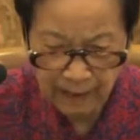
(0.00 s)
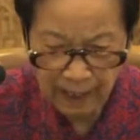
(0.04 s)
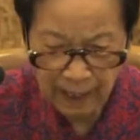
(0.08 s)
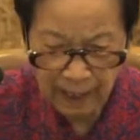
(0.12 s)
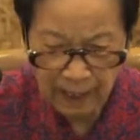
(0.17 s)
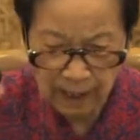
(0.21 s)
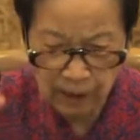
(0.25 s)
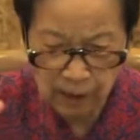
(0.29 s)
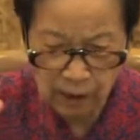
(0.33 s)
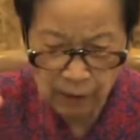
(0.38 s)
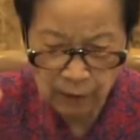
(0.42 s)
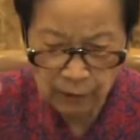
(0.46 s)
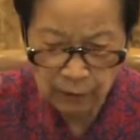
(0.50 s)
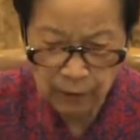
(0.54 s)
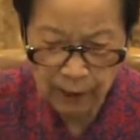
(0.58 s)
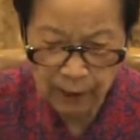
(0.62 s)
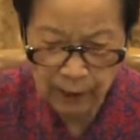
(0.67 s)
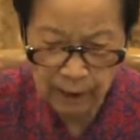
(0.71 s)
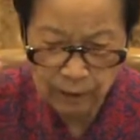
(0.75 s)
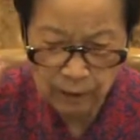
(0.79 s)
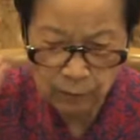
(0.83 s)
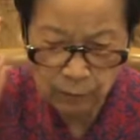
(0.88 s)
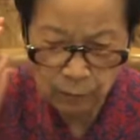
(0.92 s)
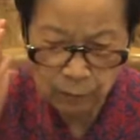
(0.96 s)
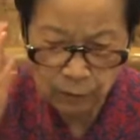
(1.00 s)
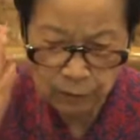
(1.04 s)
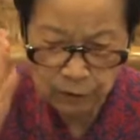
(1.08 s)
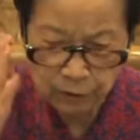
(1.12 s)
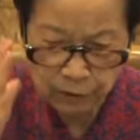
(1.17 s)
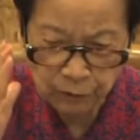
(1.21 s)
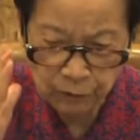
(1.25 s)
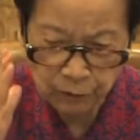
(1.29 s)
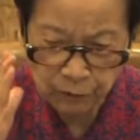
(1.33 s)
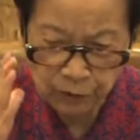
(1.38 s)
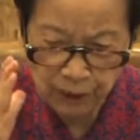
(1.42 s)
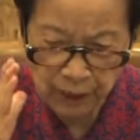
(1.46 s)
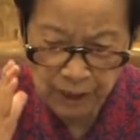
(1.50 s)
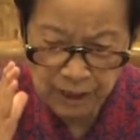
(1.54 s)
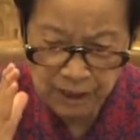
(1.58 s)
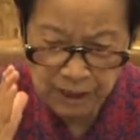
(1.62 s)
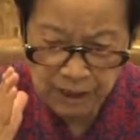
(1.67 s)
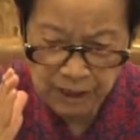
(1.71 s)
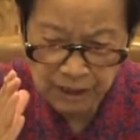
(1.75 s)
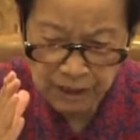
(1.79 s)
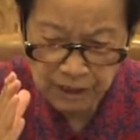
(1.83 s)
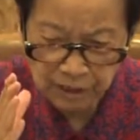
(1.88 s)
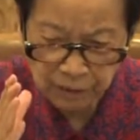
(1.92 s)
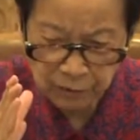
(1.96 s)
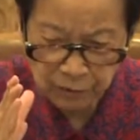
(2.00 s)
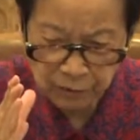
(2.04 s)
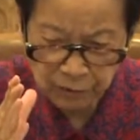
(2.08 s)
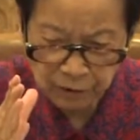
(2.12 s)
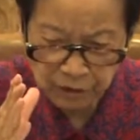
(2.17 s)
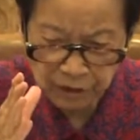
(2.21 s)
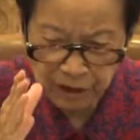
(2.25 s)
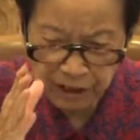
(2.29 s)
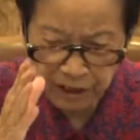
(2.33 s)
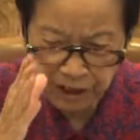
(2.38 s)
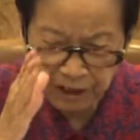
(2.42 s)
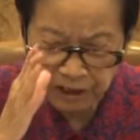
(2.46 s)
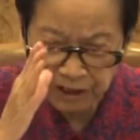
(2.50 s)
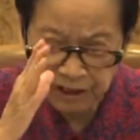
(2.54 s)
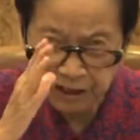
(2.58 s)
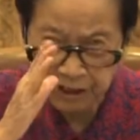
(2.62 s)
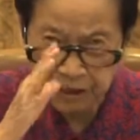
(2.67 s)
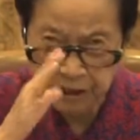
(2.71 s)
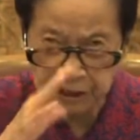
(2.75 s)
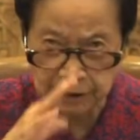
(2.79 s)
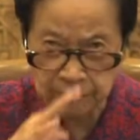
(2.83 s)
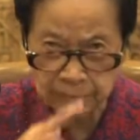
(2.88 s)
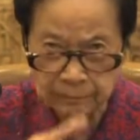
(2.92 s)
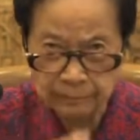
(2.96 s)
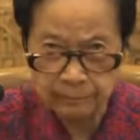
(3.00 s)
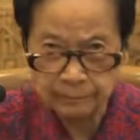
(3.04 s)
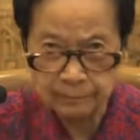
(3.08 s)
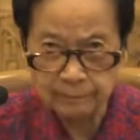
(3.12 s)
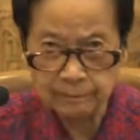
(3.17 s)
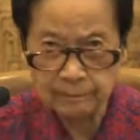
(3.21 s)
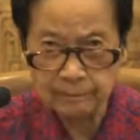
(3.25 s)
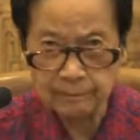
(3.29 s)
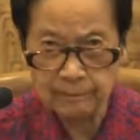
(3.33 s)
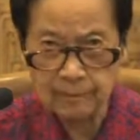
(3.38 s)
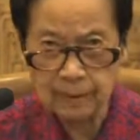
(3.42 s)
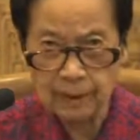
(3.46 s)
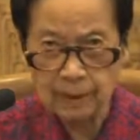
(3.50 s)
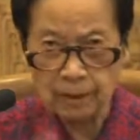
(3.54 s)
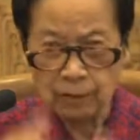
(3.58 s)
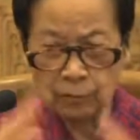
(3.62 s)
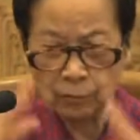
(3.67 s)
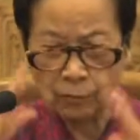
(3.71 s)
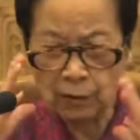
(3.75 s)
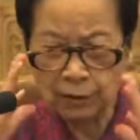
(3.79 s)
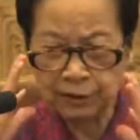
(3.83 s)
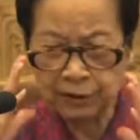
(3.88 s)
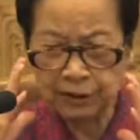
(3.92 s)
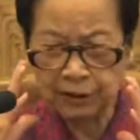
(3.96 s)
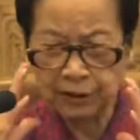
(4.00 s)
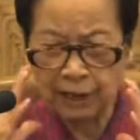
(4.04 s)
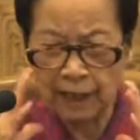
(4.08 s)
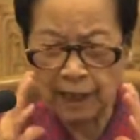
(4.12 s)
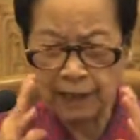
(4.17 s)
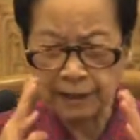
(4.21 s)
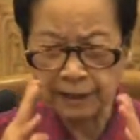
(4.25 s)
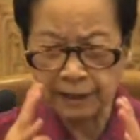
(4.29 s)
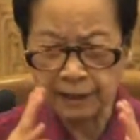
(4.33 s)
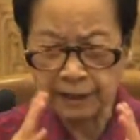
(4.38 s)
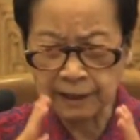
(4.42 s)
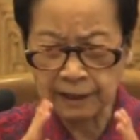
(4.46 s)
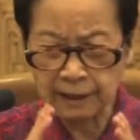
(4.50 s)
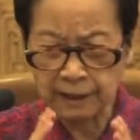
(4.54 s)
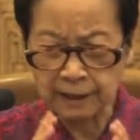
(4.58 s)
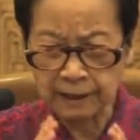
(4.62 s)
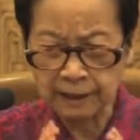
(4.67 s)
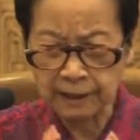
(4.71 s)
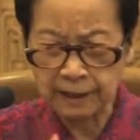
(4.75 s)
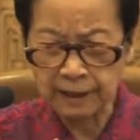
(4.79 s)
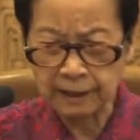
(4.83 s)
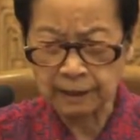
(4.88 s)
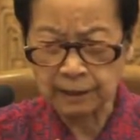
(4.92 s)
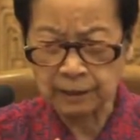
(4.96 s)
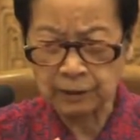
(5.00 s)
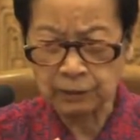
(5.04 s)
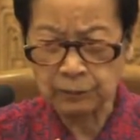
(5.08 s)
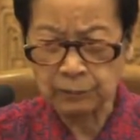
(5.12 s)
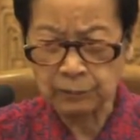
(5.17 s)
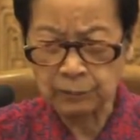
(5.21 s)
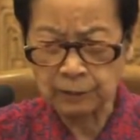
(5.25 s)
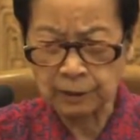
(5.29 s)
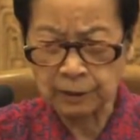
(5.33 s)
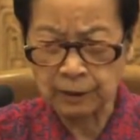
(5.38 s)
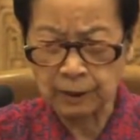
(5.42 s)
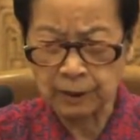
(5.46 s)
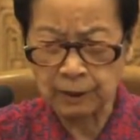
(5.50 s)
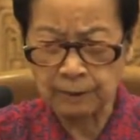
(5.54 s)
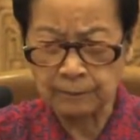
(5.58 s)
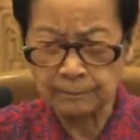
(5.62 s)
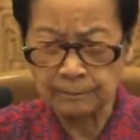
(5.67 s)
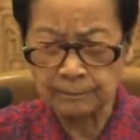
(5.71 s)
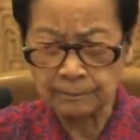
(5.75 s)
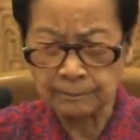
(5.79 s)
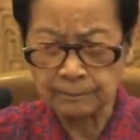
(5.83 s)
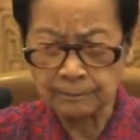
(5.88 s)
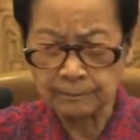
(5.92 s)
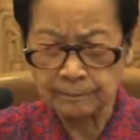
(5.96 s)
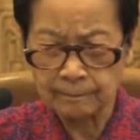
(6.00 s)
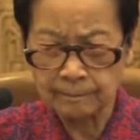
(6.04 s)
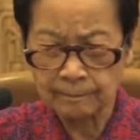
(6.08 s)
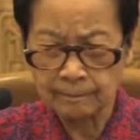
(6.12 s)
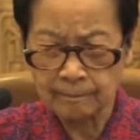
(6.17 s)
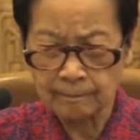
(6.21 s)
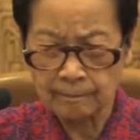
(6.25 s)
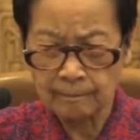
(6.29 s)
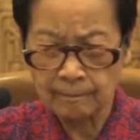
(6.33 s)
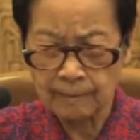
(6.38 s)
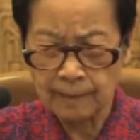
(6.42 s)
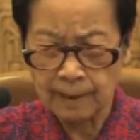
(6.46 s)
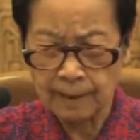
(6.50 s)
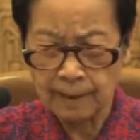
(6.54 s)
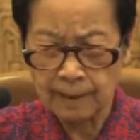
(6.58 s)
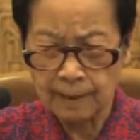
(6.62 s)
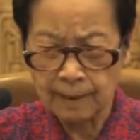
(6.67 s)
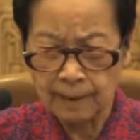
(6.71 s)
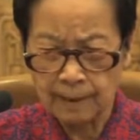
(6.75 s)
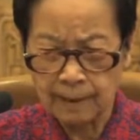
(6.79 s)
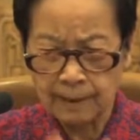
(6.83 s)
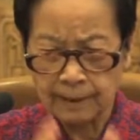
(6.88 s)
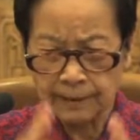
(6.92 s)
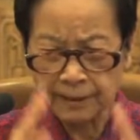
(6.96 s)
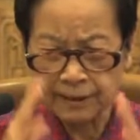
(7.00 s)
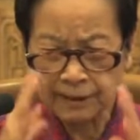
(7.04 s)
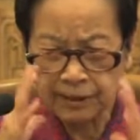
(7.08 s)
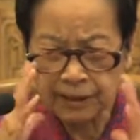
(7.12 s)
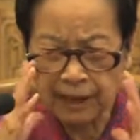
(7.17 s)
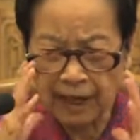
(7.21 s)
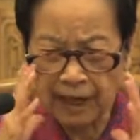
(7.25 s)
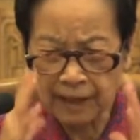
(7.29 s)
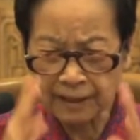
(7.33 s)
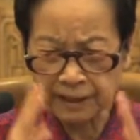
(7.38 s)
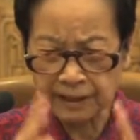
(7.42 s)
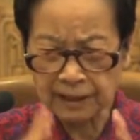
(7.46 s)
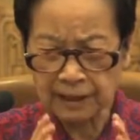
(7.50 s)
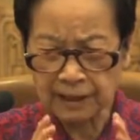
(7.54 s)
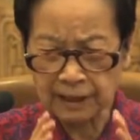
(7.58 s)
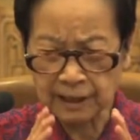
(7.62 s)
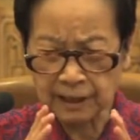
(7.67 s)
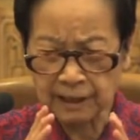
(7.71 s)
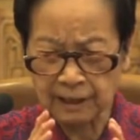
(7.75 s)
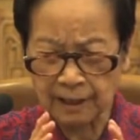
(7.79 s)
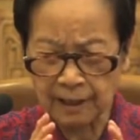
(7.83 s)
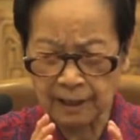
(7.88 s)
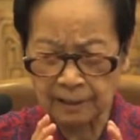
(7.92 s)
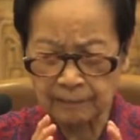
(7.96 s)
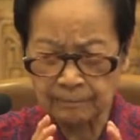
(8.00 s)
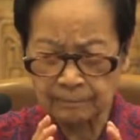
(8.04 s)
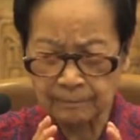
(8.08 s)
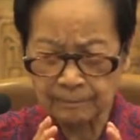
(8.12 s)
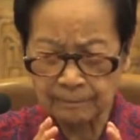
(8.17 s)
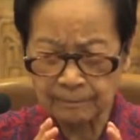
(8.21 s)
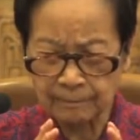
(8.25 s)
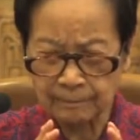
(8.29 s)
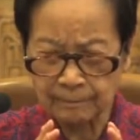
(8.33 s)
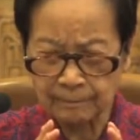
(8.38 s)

然后呢，我就跟着就精进，我相信了这个东西了，相信了